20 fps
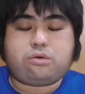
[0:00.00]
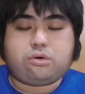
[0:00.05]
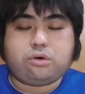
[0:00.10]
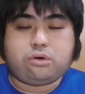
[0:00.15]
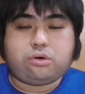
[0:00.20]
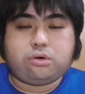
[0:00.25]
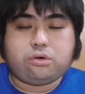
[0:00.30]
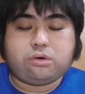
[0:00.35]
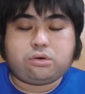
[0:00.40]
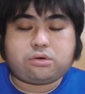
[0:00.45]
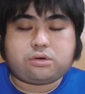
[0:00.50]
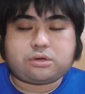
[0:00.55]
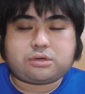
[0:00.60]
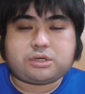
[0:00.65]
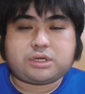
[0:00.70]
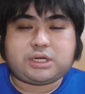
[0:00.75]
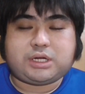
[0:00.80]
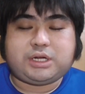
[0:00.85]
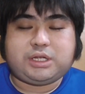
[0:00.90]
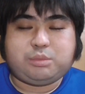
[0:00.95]
ご報
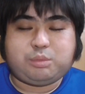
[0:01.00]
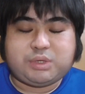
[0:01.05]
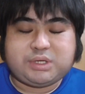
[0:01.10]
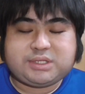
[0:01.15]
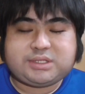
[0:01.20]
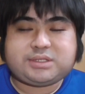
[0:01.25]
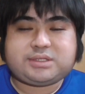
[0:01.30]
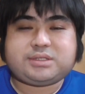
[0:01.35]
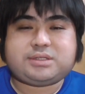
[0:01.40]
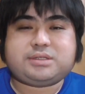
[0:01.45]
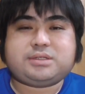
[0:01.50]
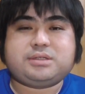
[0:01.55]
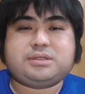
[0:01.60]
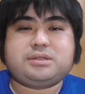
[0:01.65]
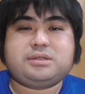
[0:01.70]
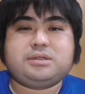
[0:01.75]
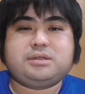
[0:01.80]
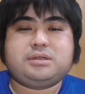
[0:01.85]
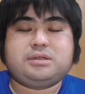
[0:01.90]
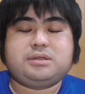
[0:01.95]
告があります。
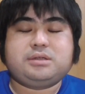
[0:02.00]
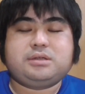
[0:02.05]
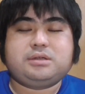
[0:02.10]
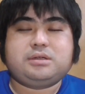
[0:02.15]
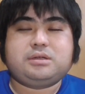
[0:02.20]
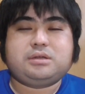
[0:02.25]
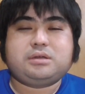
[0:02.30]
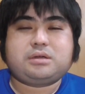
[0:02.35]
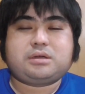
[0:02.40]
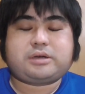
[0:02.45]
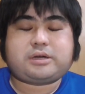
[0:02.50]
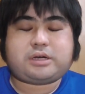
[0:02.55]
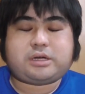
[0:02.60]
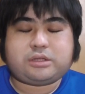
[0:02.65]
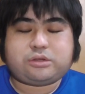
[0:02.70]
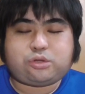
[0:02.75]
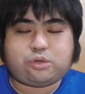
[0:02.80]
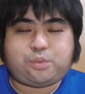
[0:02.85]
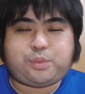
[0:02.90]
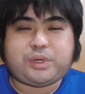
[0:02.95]

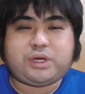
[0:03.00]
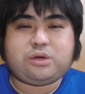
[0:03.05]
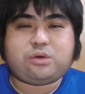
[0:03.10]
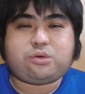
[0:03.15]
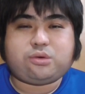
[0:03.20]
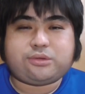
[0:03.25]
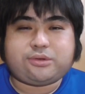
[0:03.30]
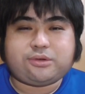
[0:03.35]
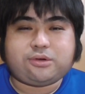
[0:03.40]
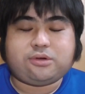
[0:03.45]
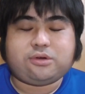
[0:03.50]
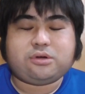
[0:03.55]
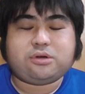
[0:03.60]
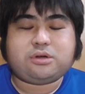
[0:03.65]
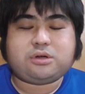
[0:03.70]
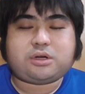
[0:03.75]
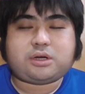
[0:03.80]
カトパンこと